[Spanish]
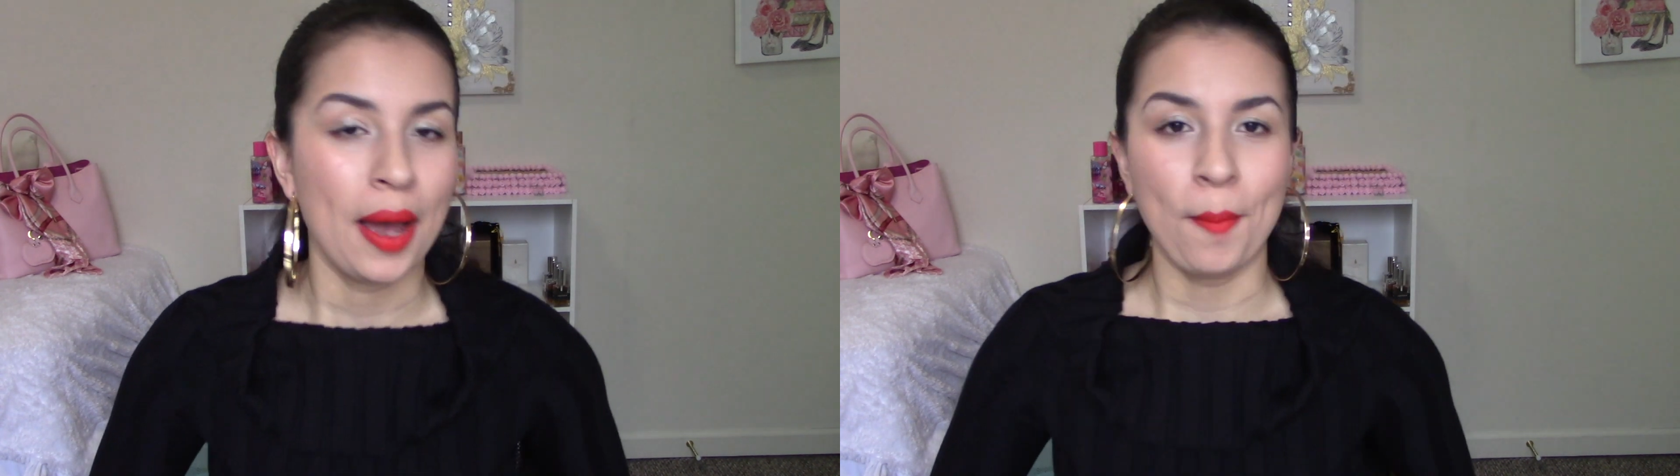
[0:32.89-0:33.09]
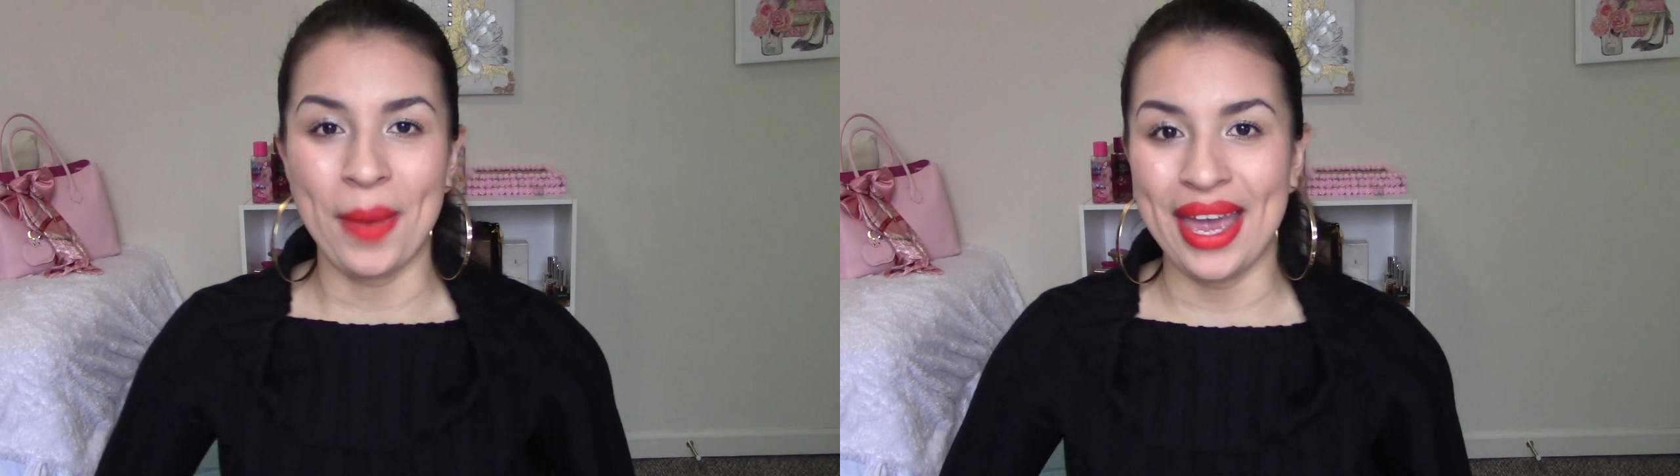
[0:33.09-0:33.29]

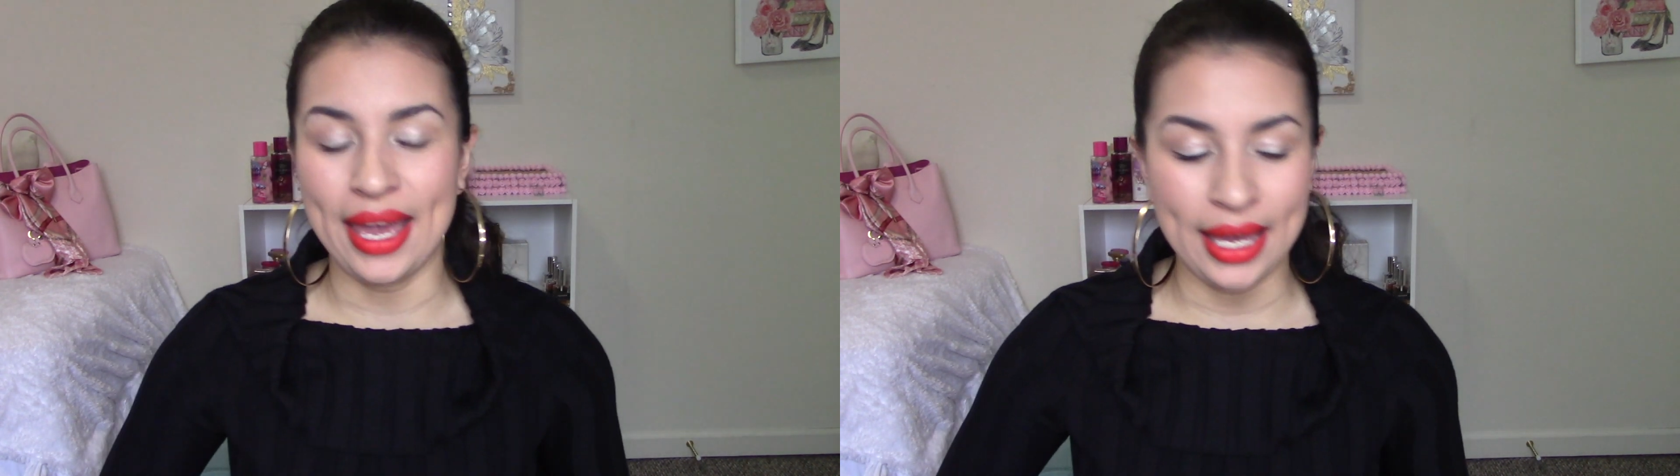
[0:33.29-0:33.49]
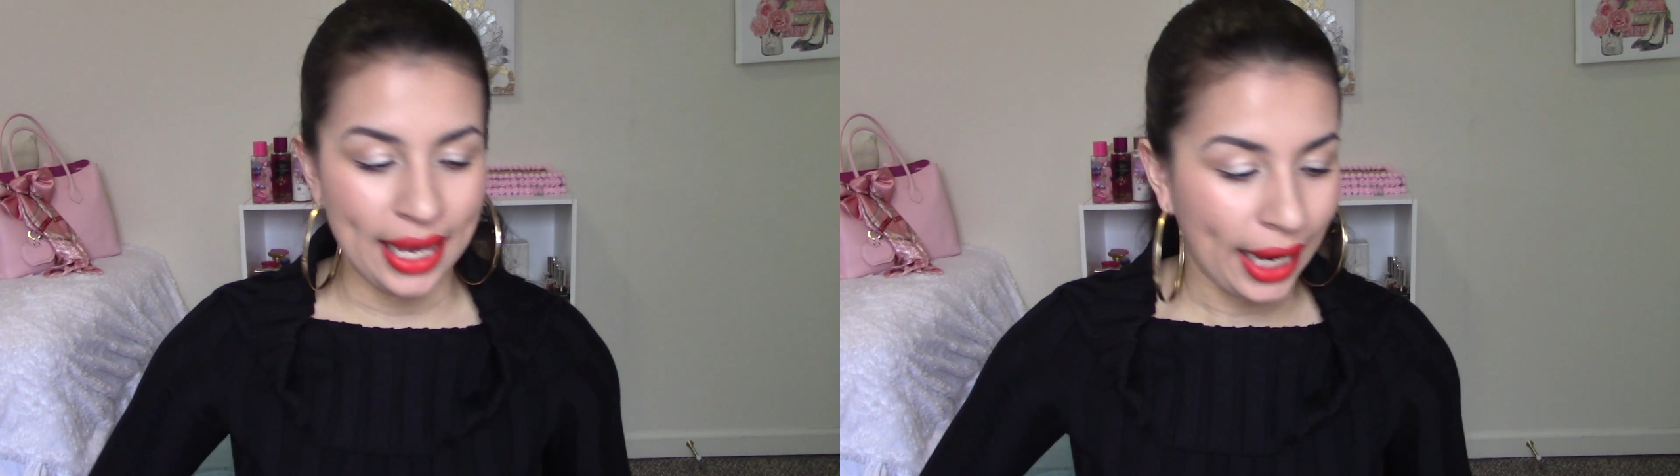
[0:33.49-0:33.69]
me
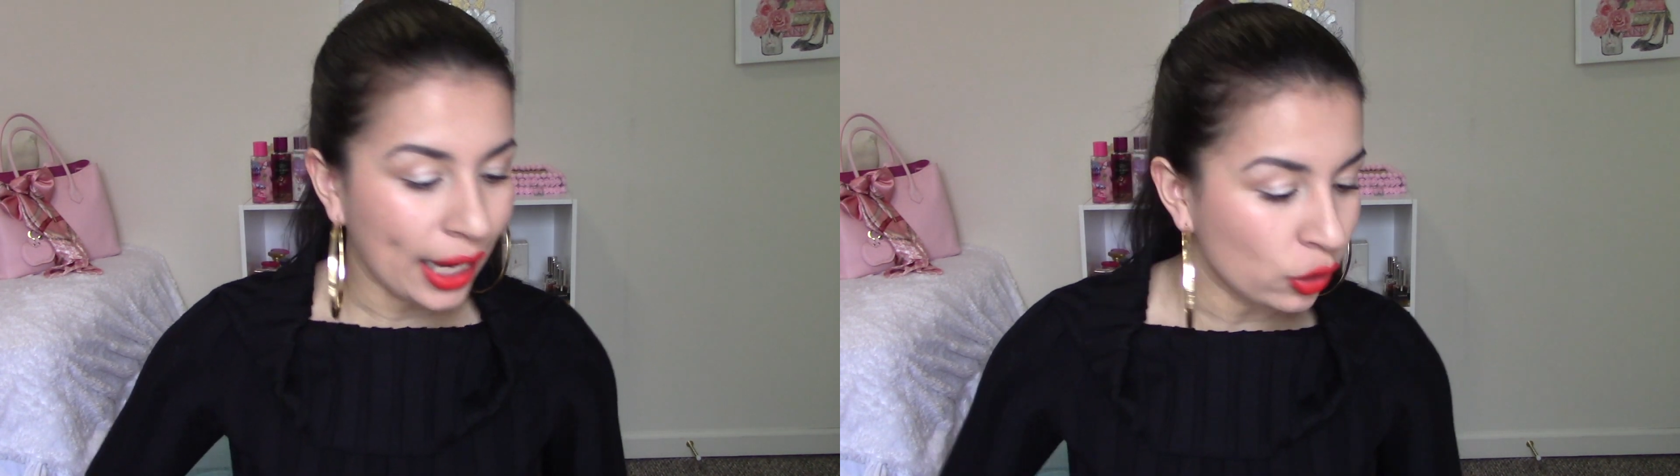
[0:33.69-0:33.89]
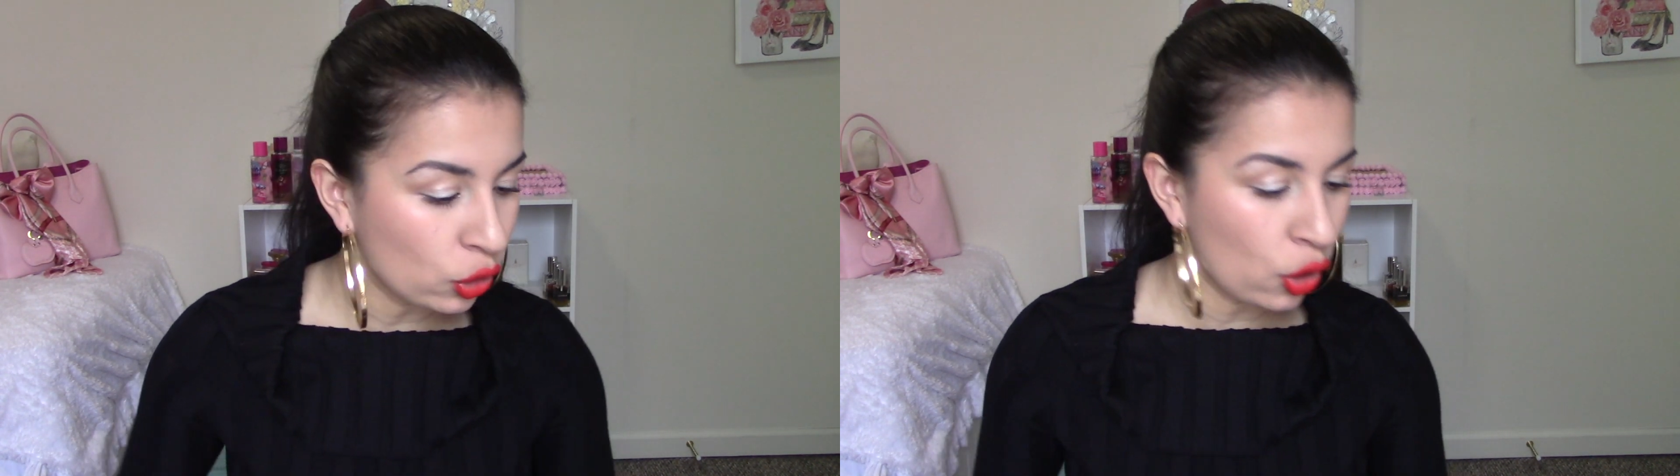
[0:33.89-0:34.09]

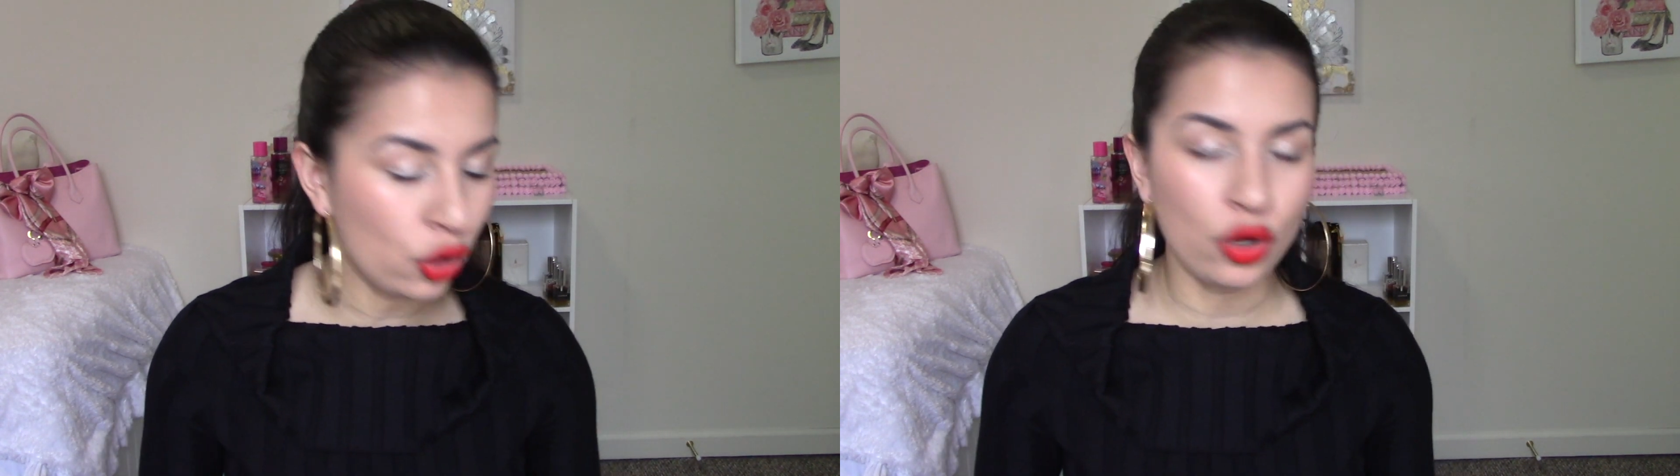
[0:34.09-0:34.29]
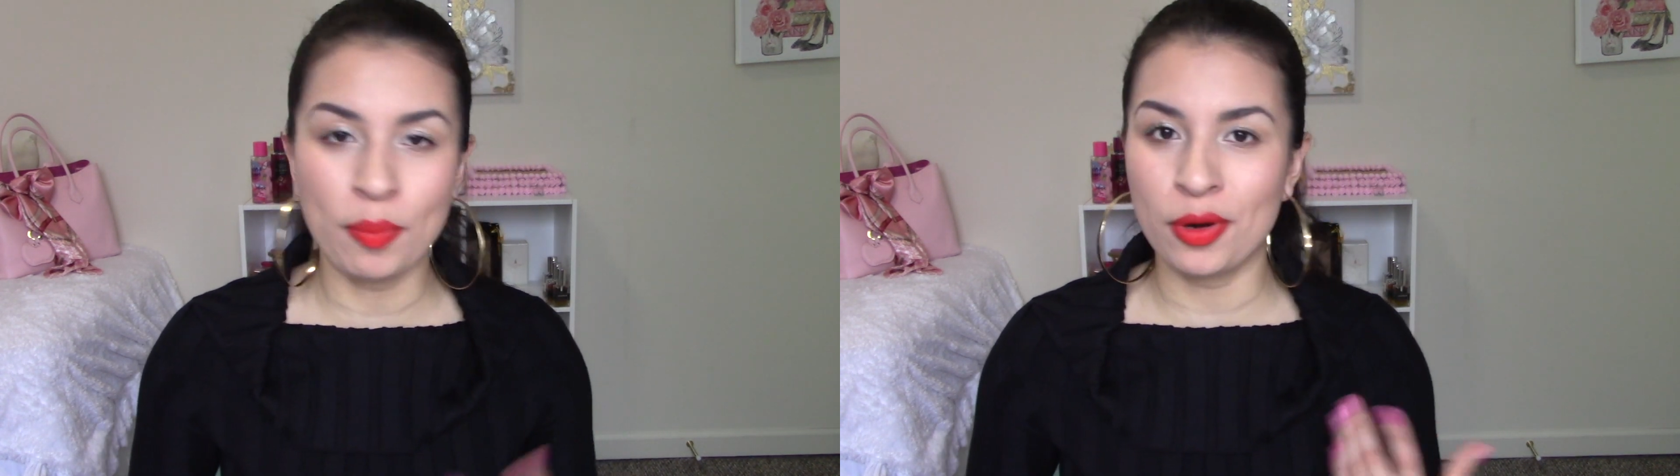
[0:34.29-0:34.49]
encantó
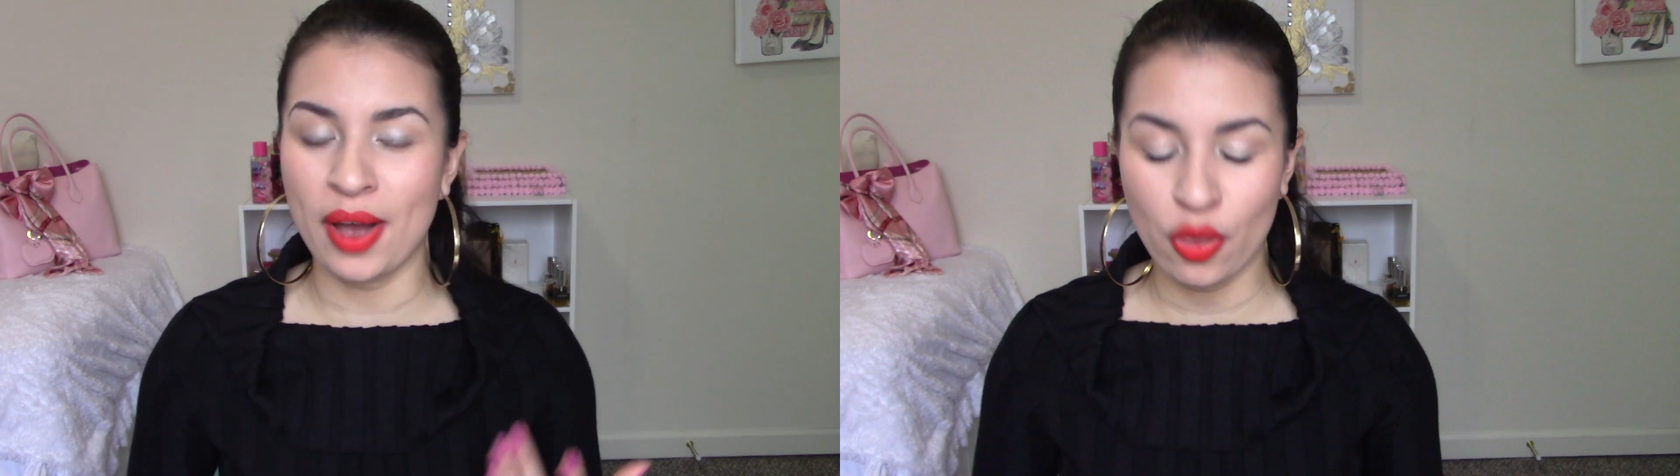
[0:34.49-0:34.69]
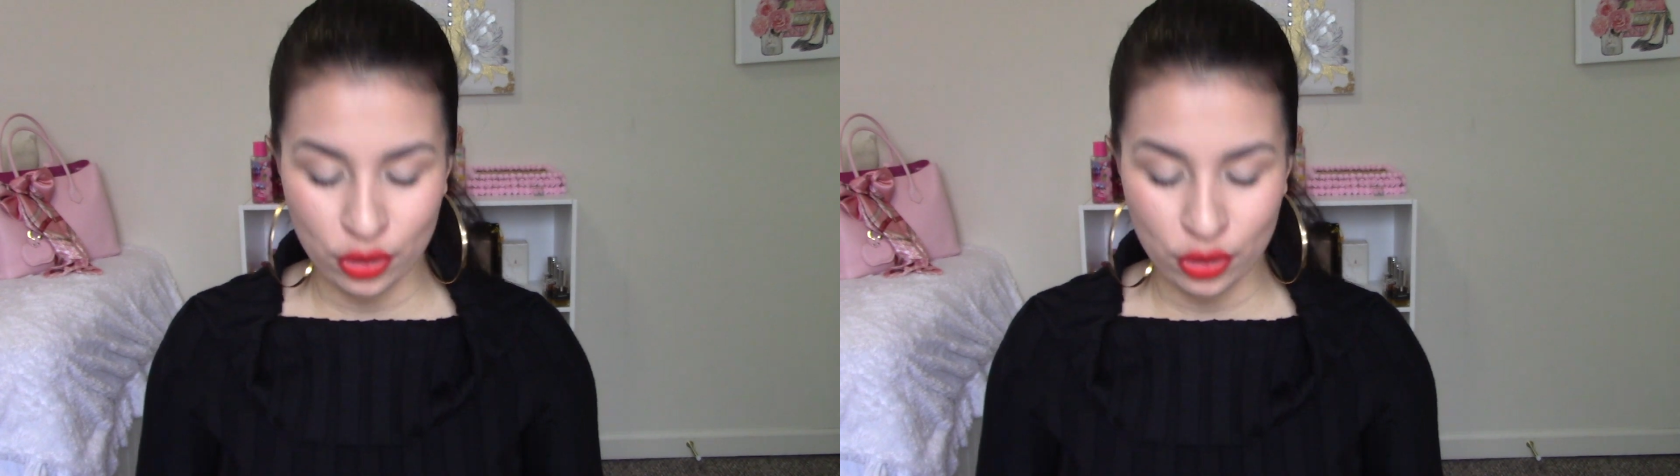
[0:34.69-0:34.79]
lo he probado